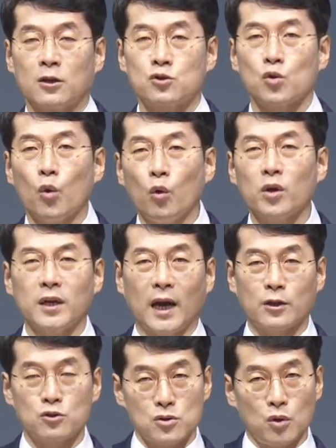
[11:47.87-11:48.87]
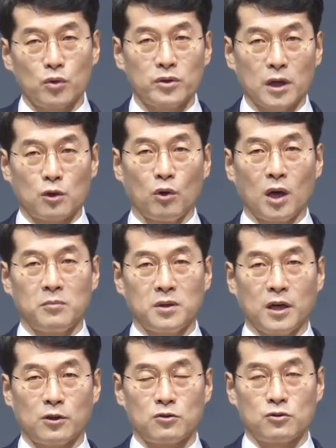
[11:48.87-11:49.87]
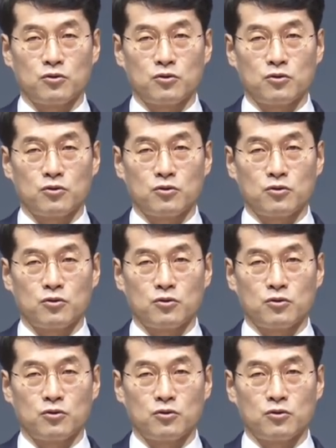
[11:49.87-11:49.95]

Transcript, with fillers: 초기 아주 초기의 교황입니다.